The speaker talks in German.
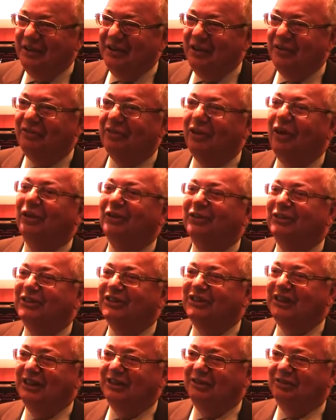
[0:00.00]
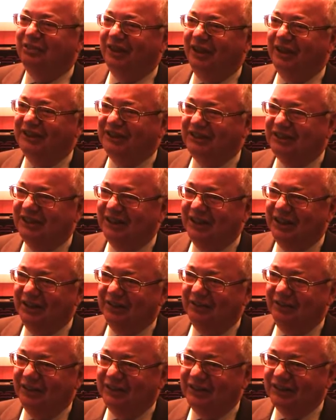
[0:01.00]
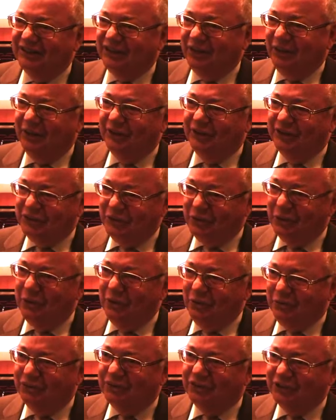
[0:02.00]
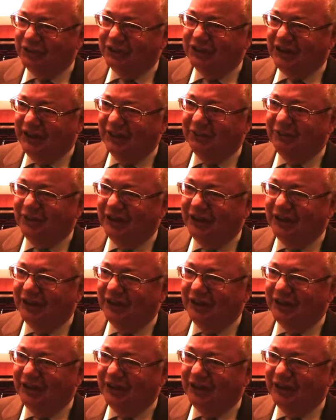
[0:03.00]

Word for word: Wir freuen uns jedenfalls, wenn das auch in Zukunft so sein